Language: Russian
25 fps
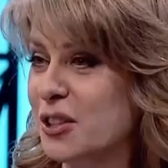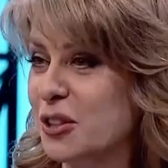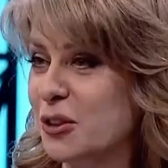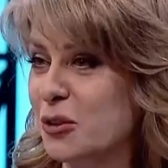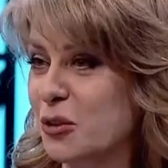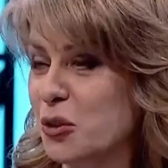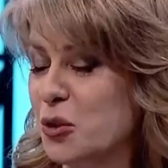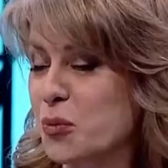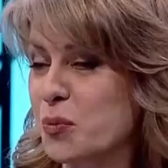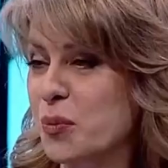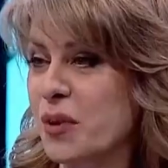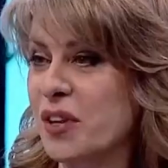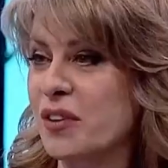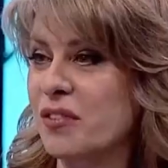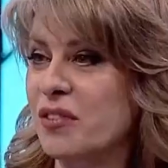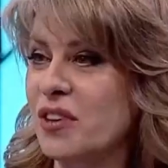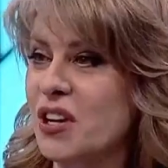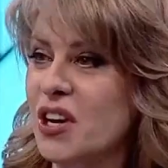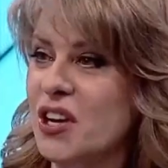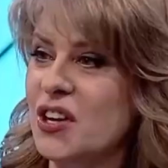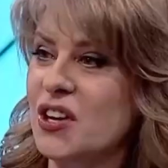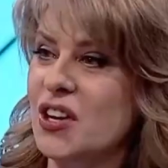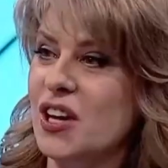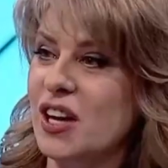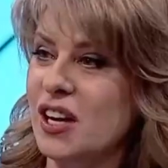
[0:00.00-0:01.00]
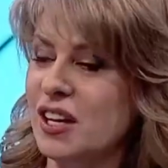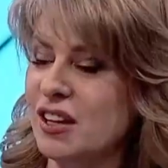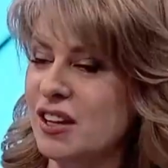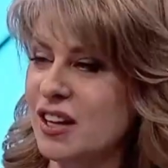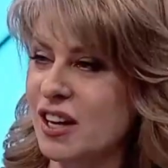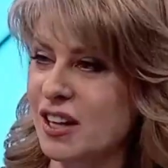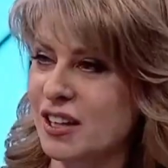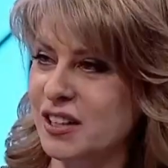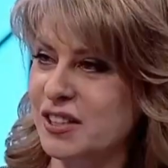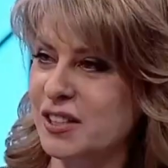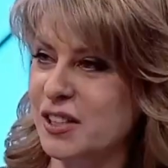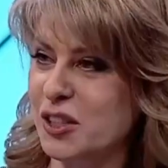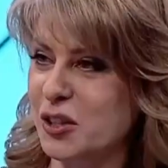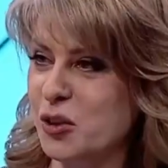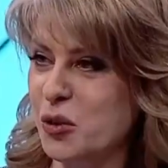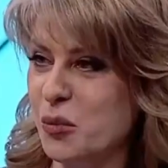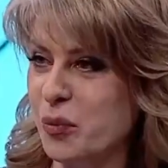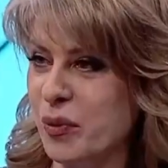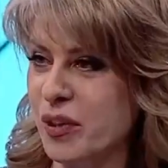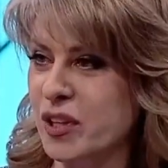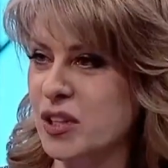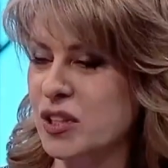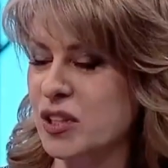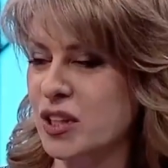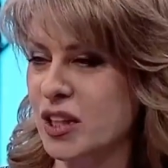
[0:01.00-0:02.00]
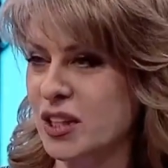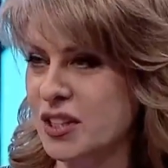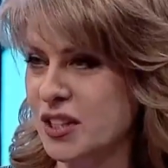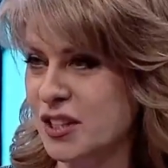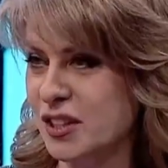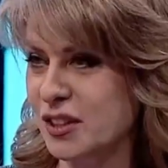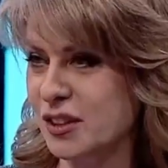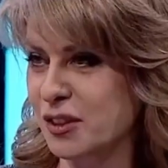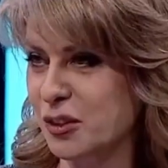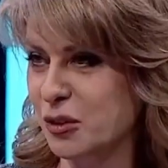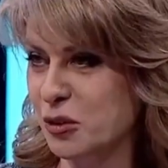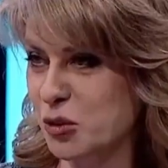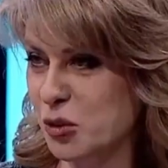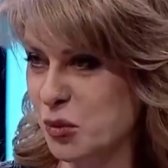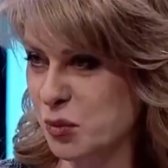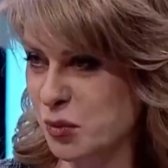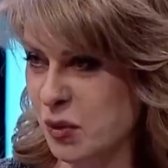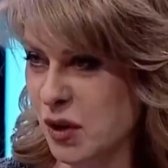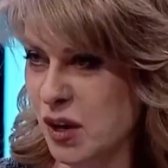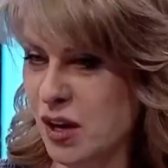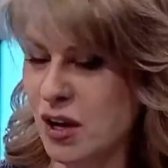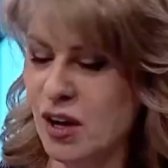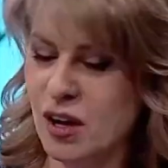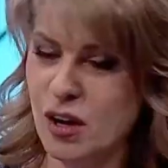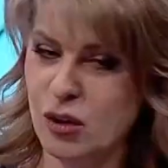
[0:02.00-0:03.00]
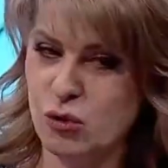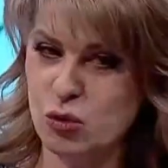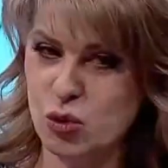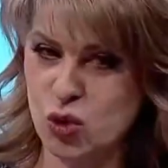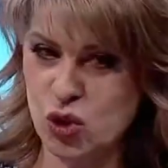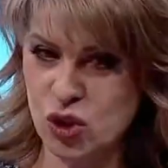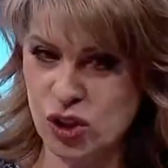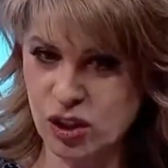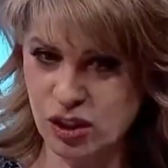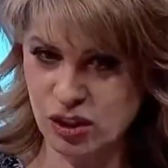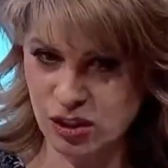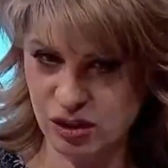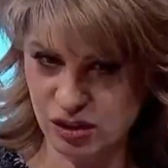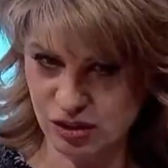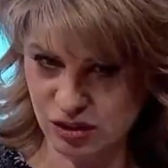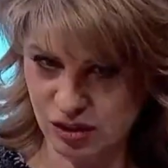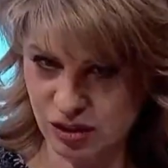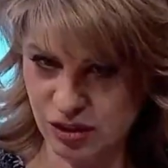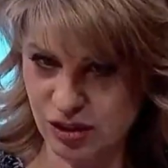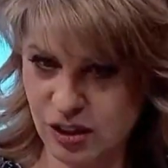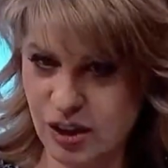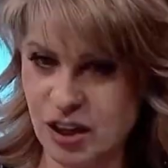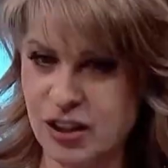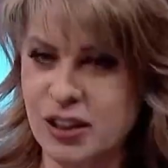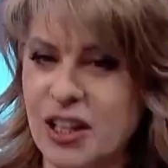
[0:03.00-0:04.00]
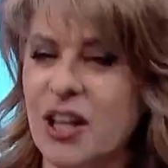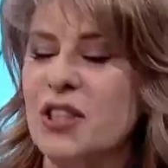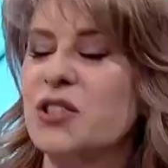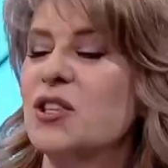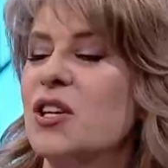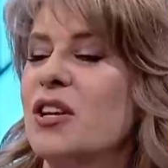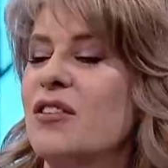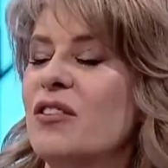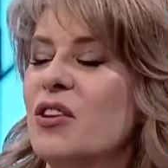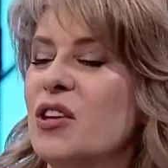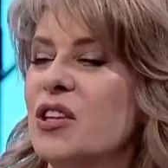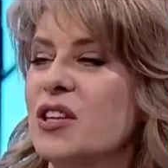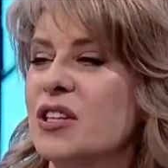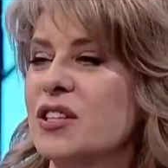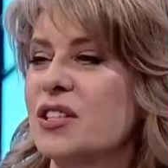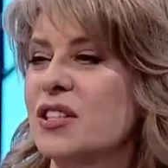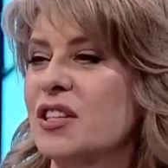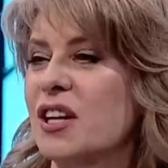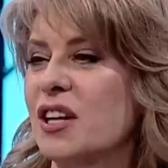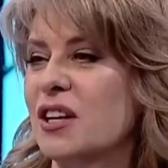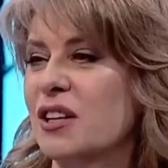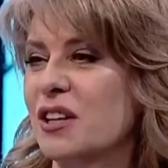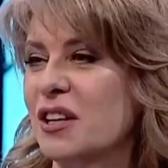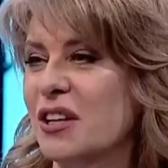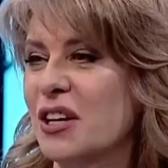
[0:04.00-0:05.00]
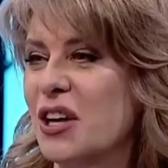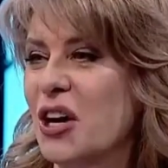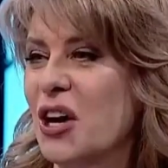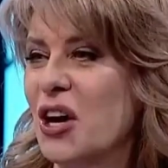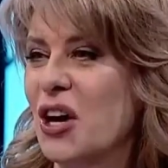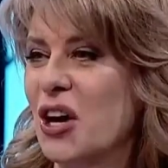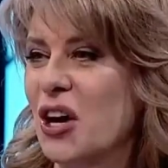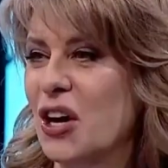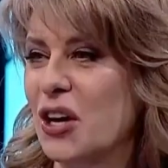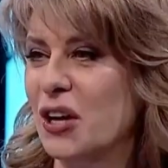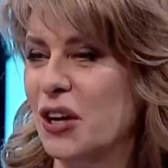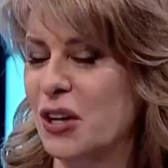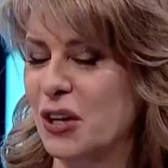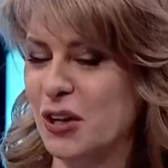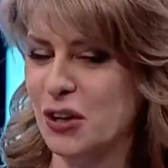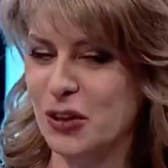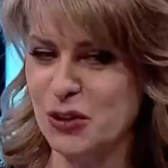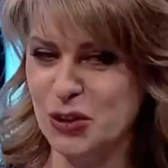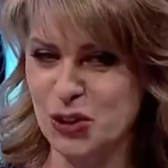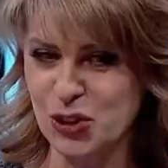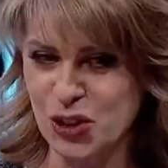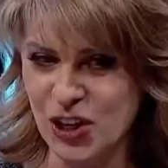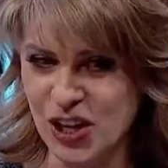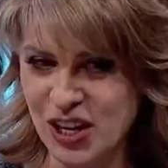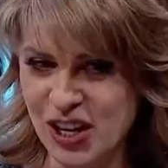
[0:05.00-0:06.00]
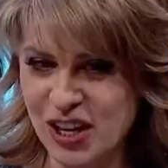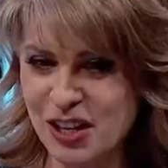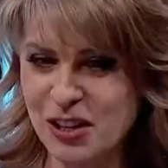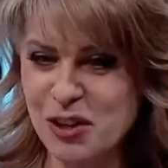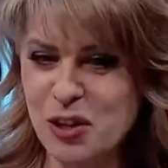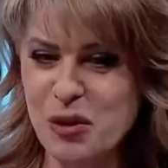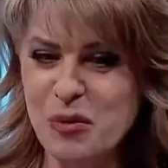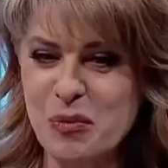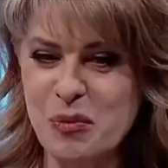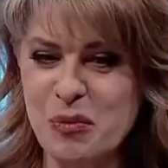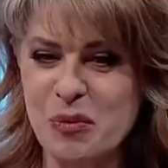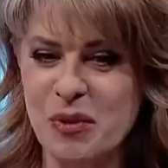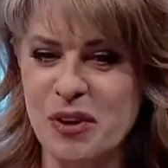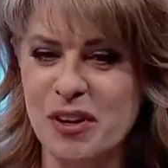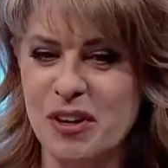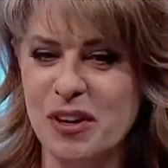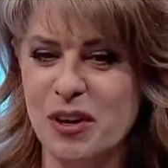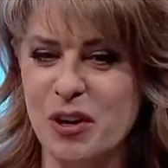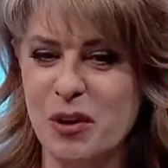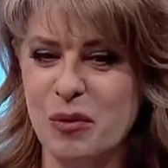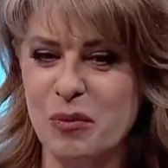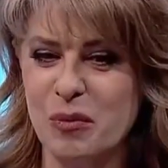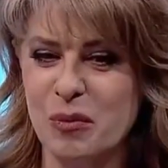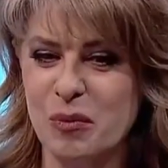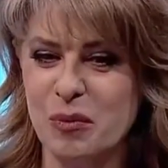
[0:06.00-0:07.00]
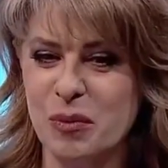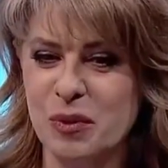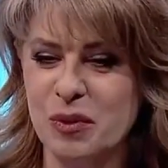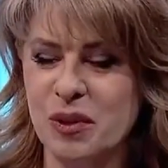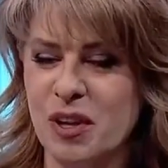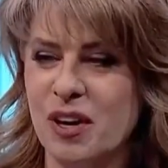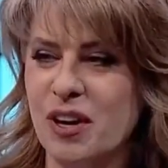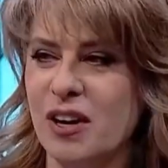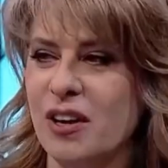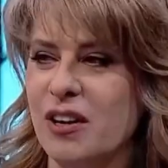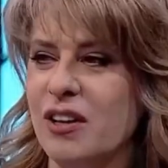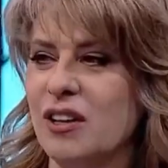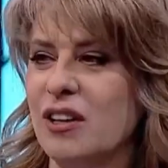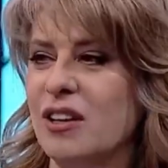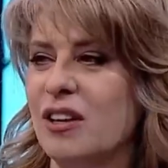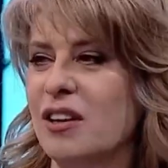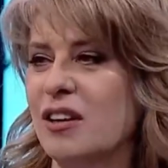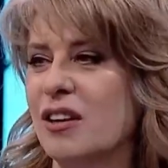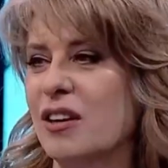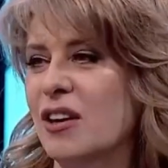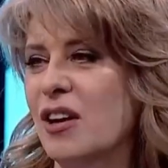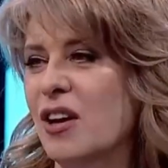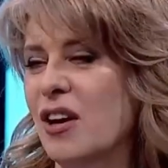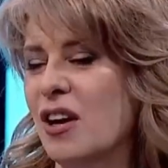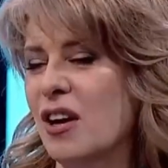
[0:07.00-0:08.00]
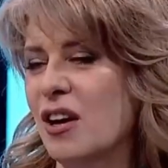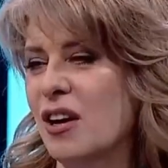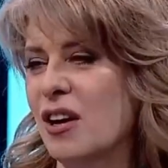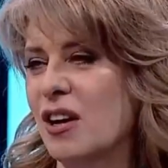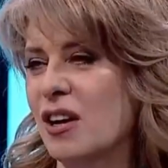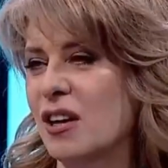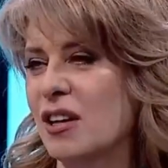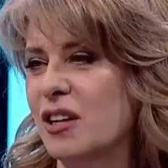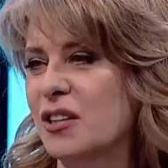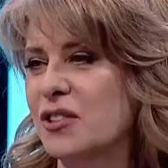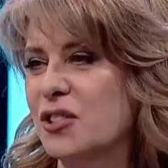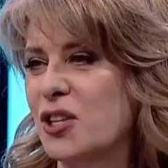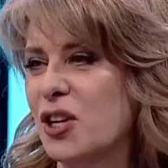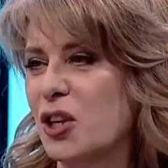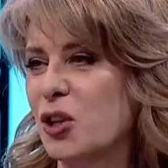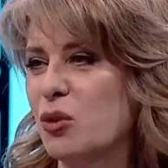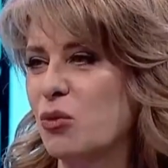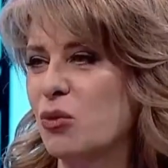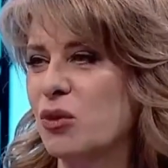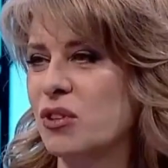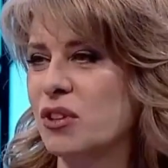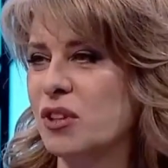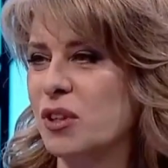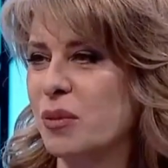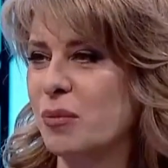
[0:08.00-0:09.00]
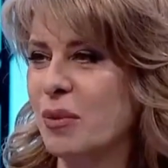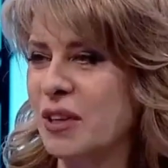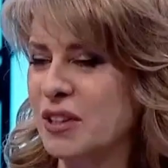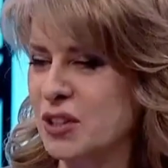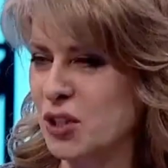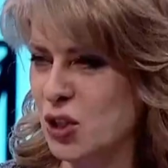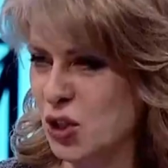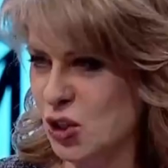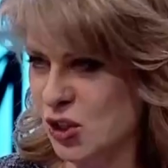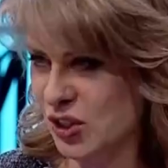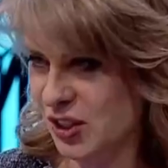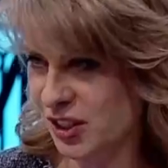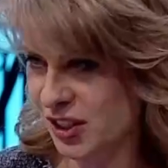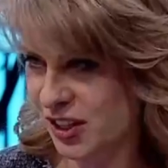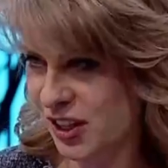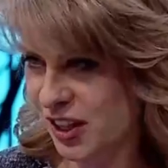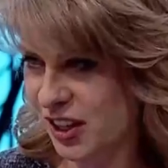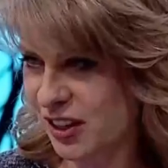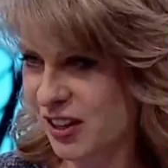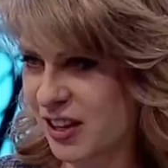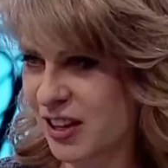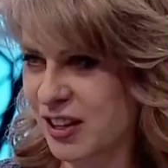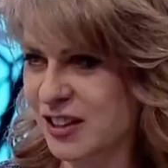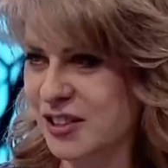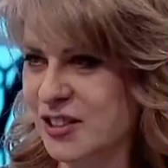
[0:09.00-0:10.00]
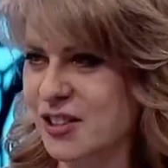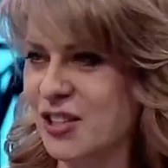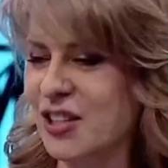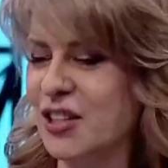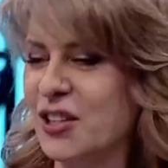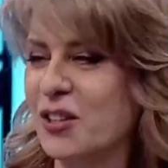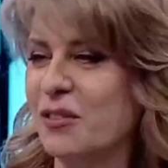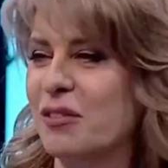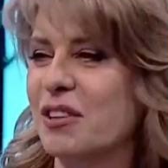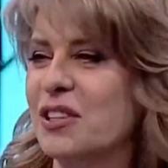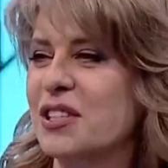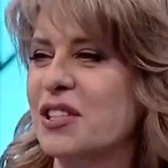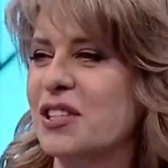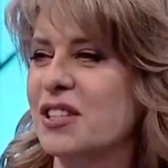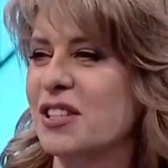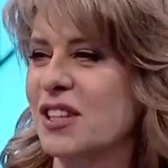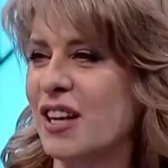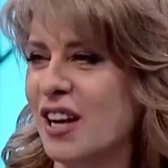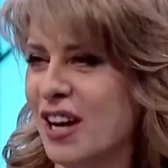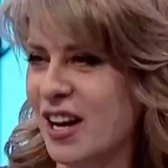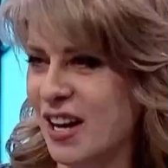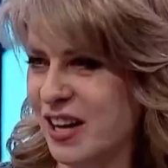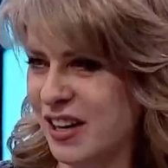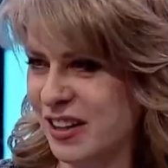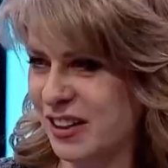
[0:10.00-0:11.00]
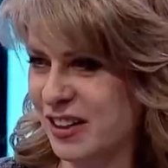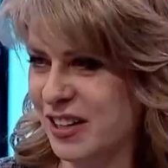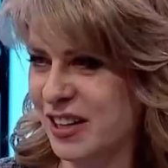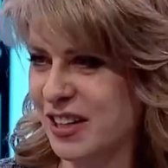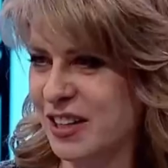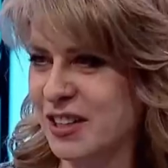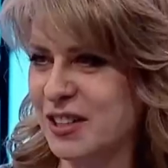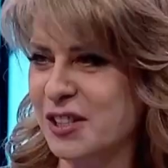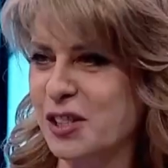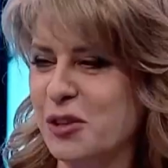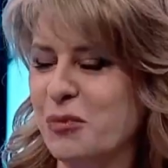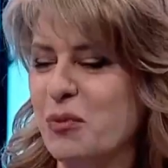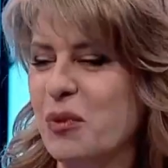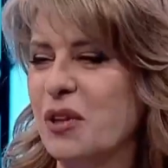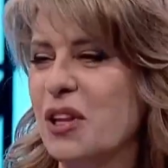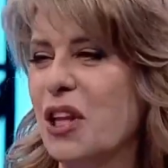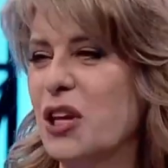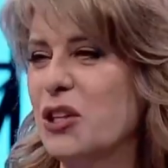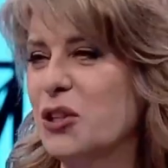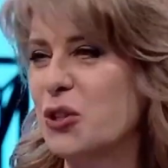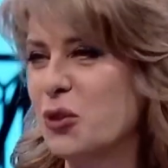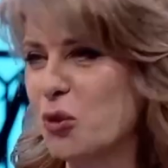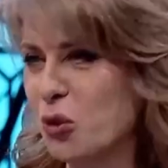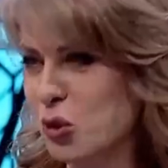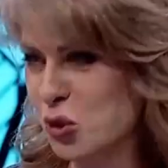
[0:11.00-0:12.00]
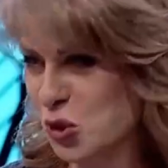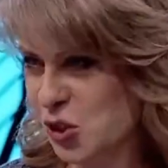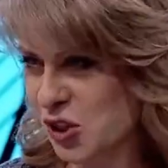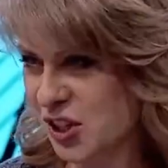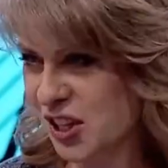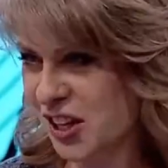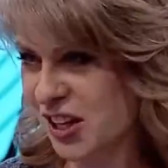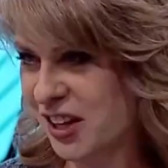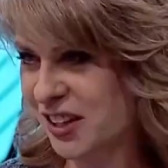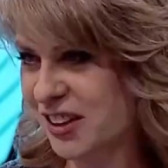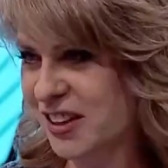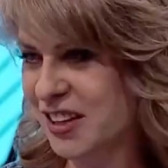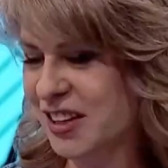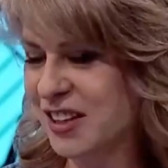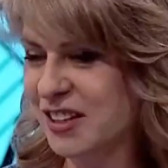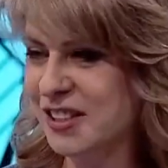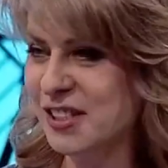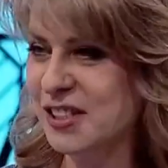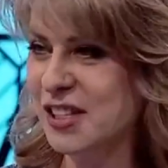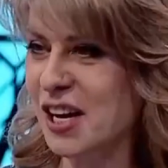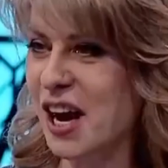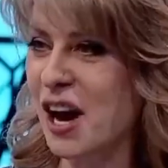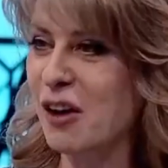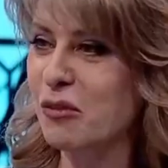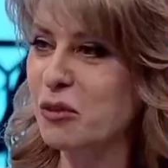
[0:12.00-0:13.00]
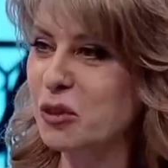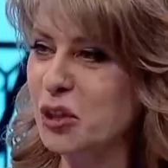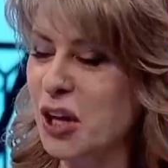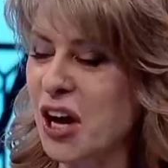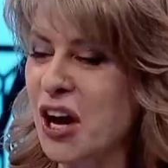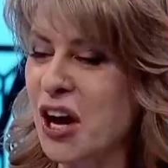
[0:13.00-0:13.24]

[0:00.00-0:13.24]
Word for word: То есть появление редакции, оно происходило? То есть уже э, когда телевидение стало а, зрелым а, была и литературно-драматическая редакция, и новостная редакция, и молодежная редакция. А вот